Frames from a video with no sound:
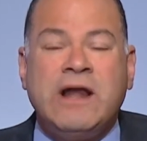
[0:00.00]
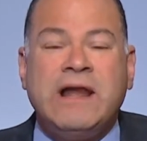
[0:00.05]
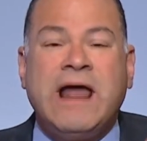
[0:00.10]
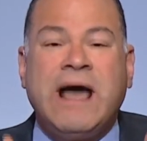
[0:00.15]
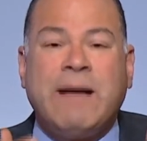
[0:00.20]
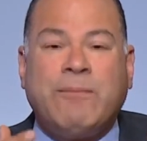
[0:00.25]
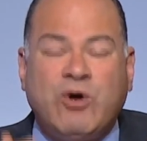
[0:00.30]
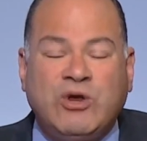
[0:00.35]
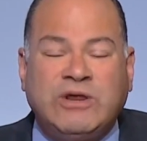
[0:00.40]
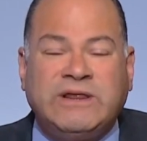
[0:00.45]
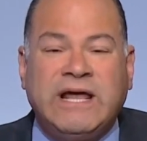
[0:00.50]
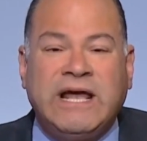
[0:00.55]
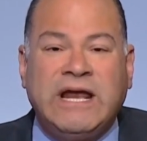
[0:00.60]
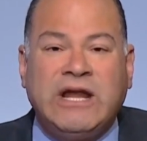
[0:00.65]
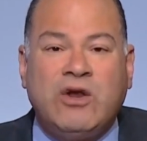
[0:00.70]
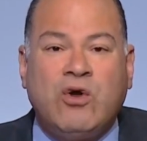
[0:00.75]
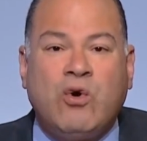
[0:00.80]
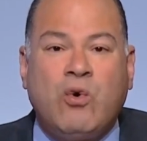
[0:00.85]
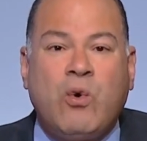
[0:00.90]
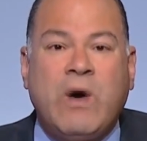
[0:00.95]
لابد
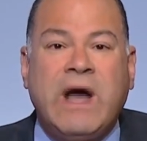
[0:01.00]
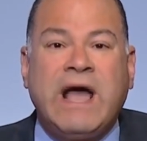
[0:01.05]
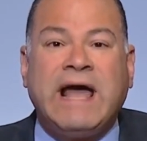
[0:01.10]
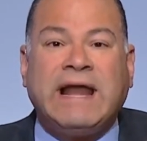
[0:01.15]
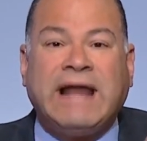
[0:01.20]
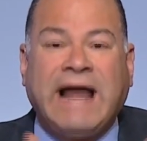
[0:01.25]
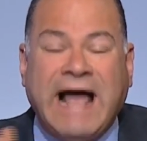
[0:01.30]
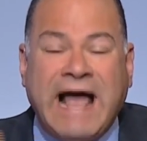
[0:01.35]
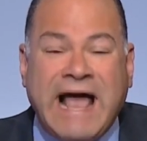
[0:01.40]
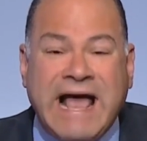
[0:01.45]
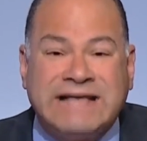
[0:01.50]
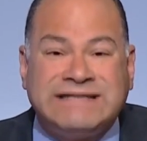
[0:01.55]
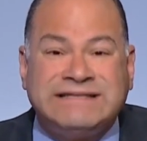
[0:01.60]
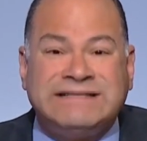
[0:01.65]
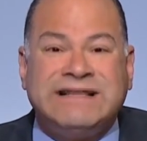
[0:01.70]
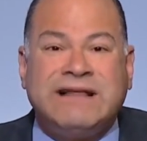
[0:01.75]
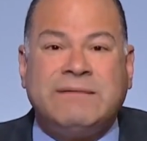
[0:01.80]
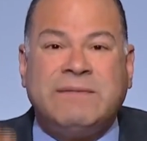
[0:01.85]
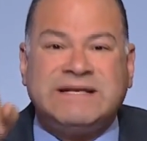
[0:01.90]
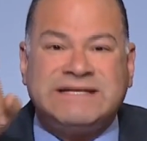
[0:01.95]
ان هو ينحاز
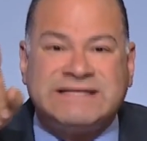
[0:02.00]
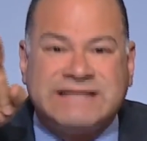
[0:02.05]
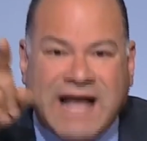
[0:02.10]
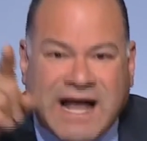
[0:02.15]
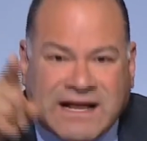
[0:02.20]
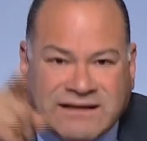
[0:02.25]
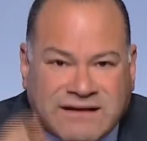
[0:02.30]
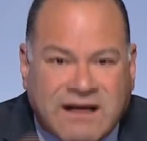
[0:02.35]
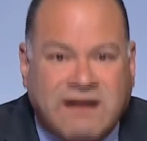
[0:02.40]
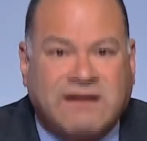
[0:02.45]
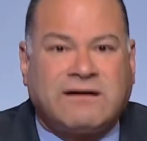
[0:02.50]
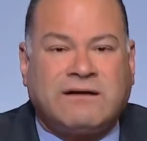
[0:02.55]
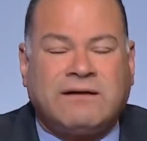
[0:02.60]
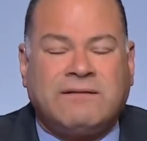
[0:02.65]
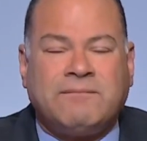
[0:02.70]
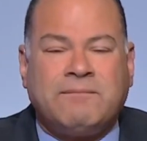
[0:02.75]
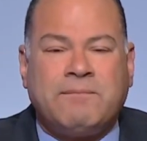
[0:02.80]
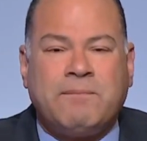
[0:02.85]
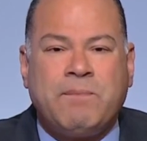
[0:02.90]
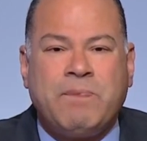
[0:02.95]
لمصلحتك
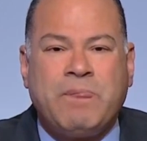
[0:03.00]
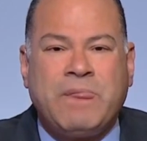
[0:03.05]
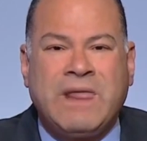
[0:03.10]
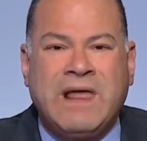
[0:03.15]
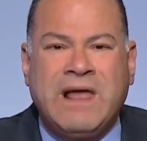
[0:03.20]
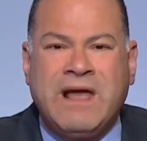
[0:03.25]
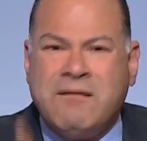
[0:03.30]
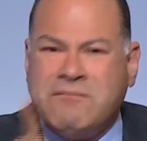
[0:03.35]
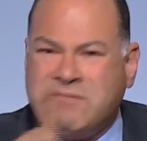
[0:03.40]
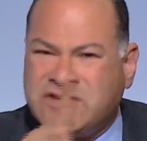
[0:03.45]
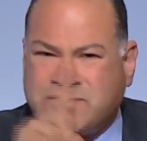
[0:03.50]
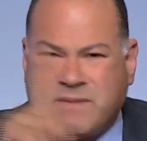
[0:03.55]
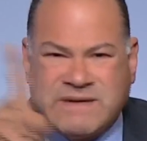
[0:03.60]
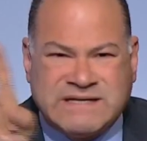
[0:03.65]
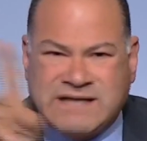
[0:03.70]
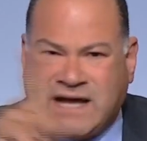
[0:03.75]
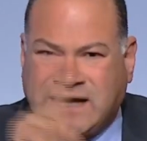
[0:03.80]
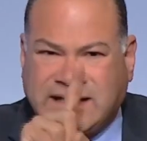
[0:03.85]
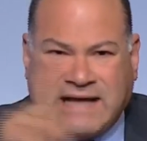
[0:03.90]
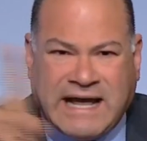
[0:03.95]
مش
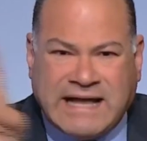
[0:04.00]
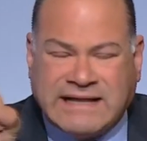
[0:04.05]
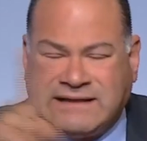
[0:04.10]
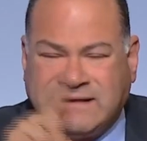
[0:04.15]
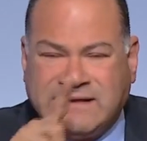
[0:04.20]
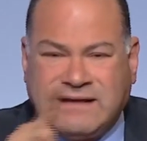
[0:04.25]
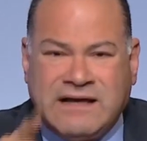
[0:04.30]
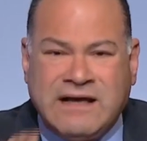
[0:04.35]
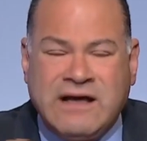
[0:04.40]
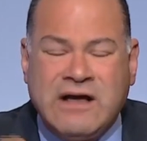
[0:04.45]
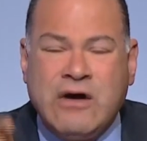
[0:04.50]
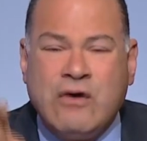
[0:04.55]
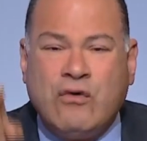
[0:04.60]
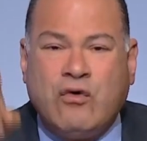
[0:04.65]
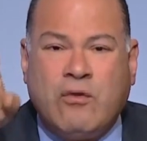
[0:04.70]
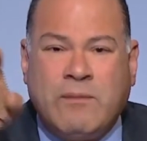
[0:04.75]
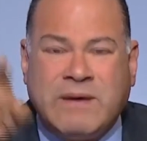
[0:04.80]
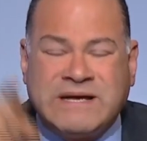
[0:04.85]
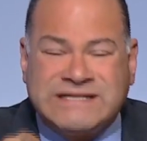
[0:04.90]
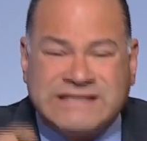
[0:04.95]
مصلحه حد
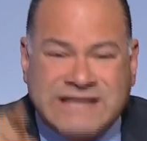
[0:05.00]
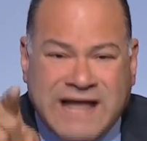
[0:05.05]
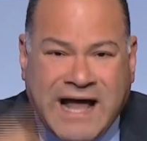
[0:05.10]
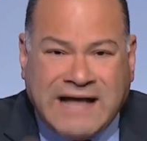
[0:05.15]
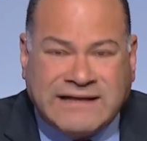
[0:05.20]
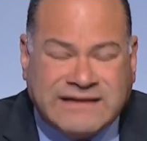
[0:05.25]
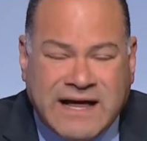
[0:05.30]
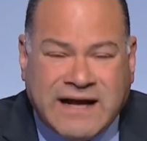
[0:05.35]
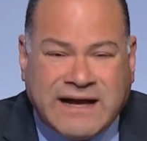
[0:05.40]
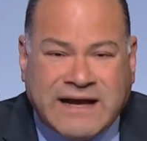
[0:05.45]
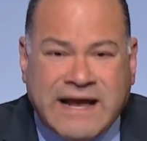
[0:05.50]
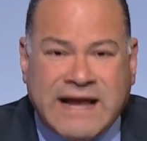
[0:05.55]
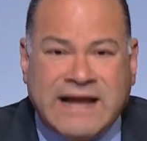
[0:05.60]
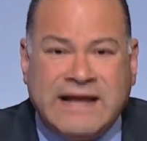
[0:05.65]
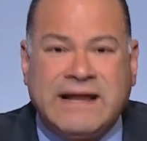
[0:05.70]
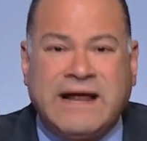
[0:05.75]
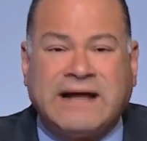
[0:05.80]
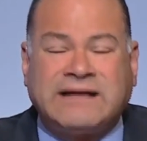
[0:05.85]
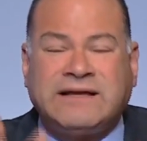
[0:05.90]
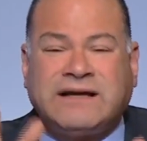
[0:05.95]
ومصلحتك
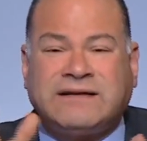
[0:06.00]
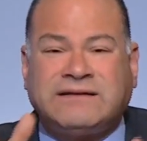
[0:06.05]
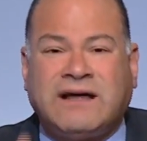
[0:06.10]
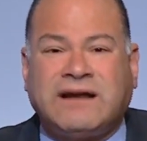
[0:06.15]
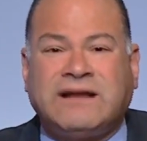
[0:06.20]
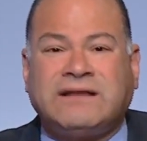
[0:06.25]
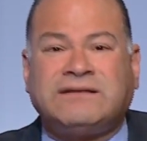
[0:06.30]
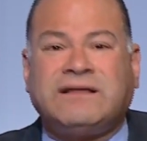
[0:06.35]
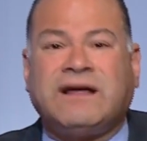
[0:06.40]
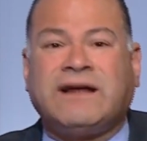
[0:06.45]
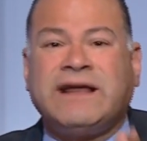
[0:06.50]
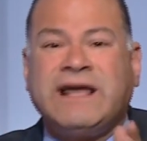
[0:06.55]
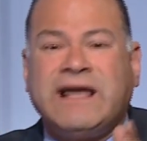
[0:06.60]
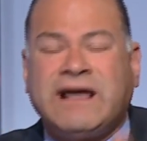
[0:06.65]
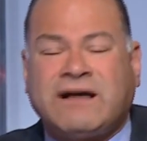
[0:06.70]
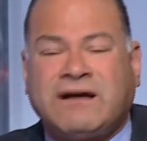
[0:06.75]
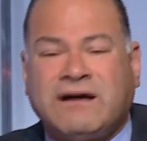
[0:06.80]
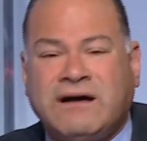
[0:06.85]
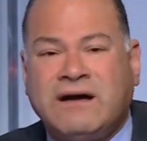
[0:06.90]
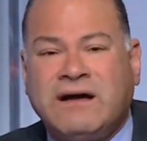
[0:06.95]
انك تختار
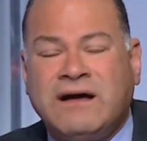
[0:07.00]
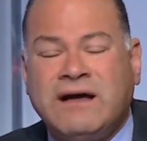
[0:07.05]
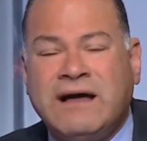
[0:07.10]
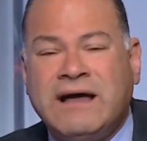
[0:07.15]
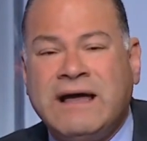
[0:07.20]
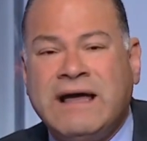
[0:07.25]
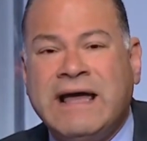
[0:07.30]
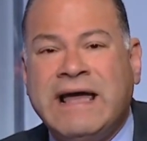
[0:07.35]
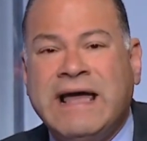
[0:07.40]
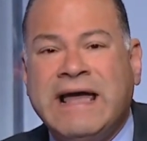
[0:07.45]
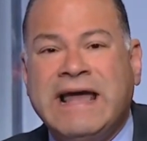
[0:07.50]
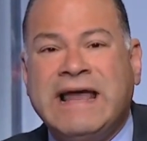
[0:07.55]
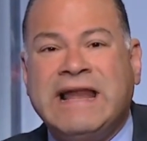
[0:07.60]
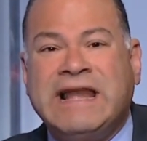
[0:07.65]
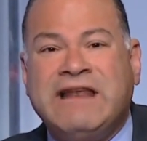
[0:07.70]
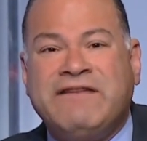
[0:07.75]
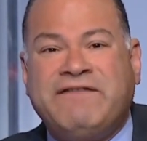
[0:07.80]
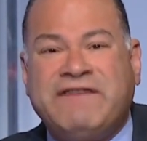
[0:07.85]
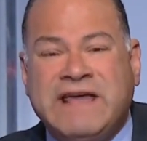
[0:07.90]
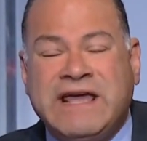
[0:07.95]
الطريق
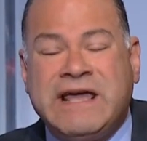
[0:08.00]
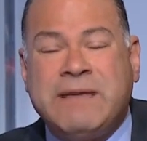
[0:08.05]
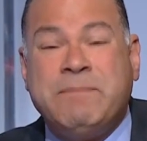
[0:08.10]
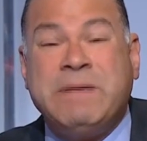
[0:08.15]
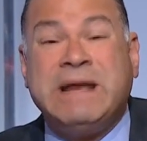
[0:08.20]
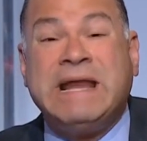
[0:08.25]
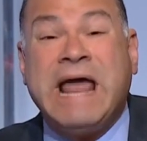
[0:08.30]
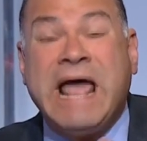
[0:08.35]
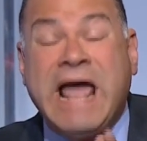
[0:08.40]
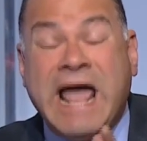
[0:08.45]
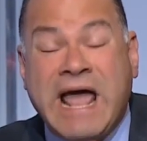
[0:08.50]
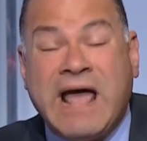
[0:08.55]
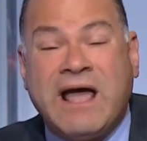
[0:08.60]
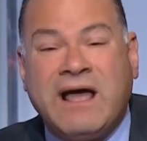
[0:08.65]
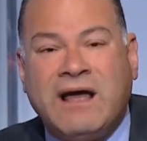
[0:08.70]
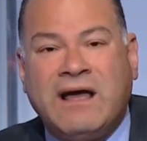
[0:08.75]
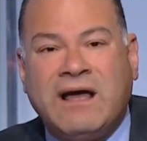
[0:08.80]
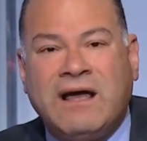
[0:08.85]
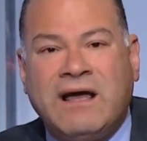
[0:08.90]
اللي فيه بناء